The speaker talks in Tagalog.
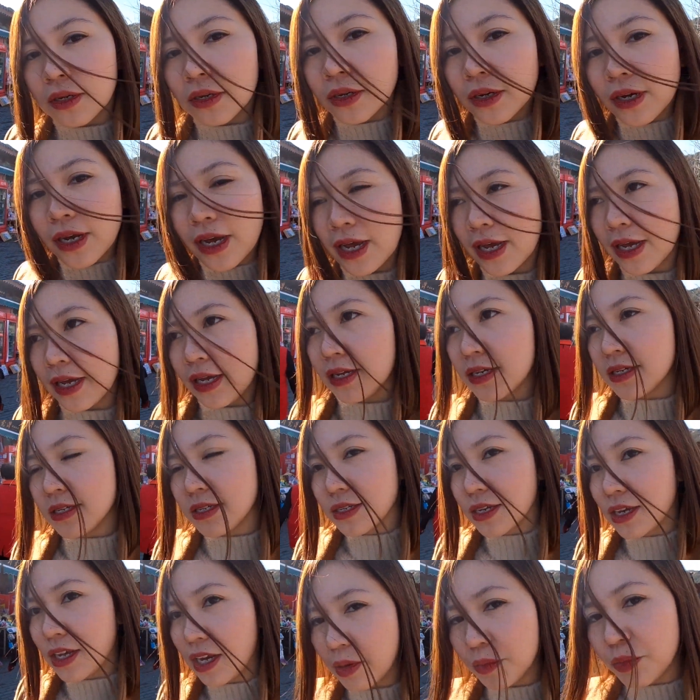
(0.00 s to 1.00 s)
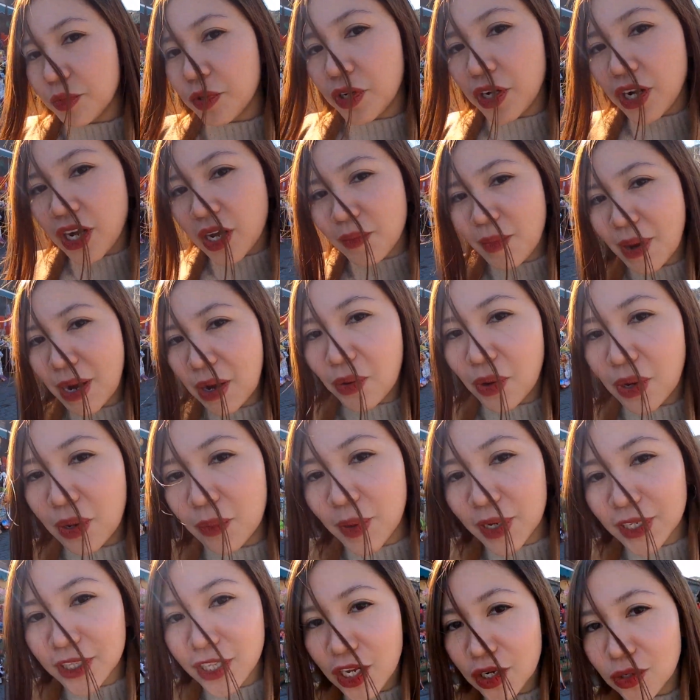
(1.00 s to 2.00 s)
Oh guys, alam niyo na, bawal
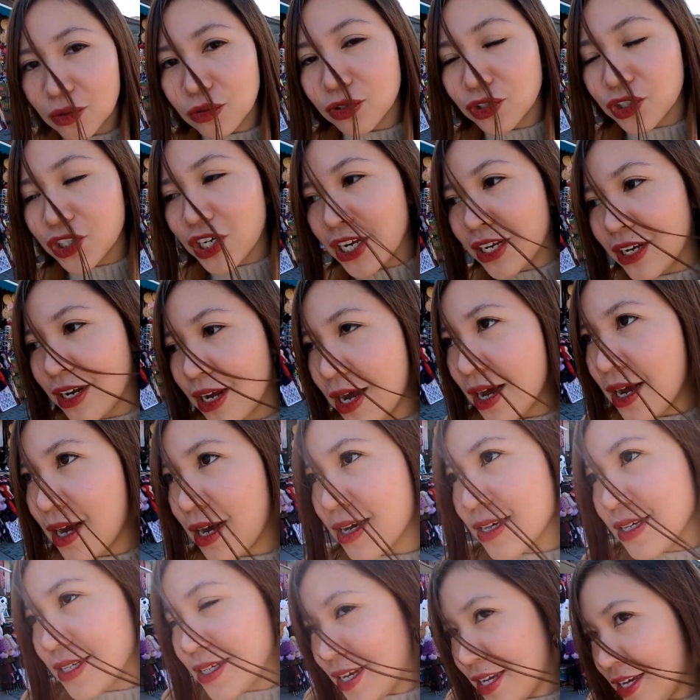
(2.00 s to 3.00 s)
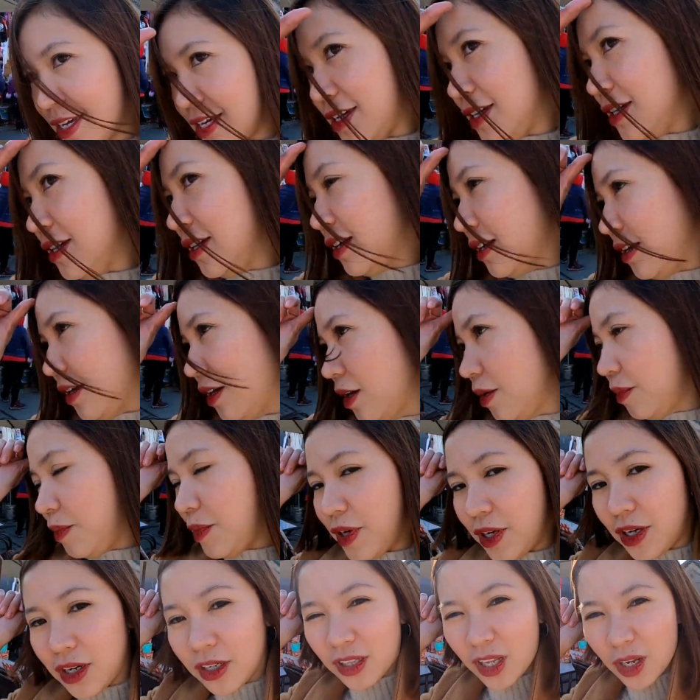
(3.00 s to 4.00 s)
magtanong dyan ha. Kasi
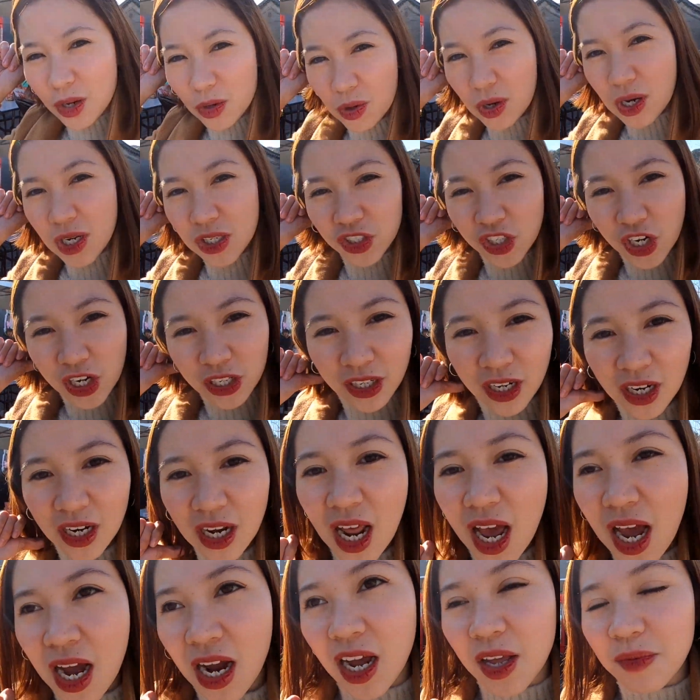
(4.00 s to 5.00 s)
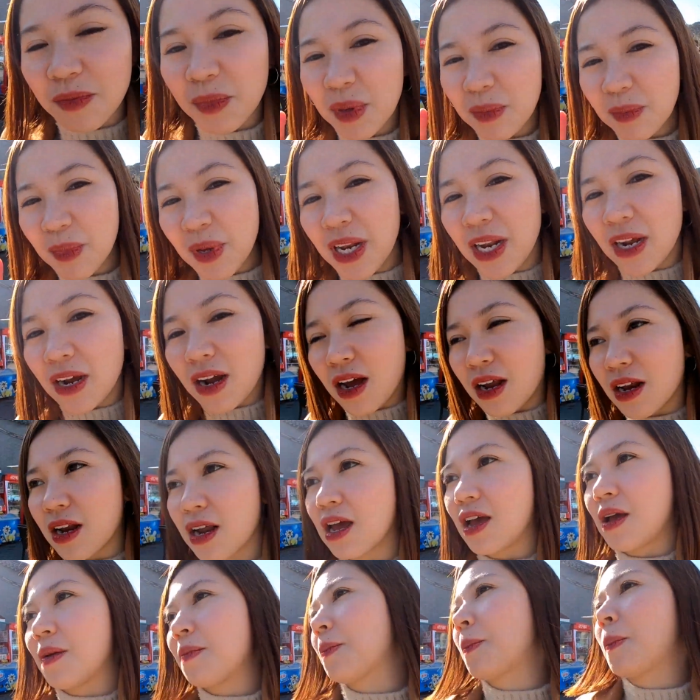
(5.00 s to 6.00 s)
pag nagtanong ka dyan, kailangan bibili ka
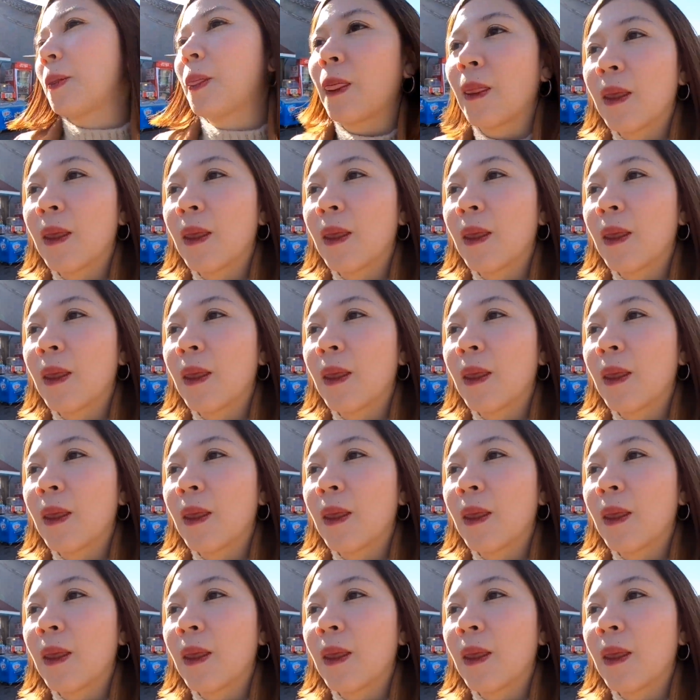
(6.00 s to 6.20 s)
na.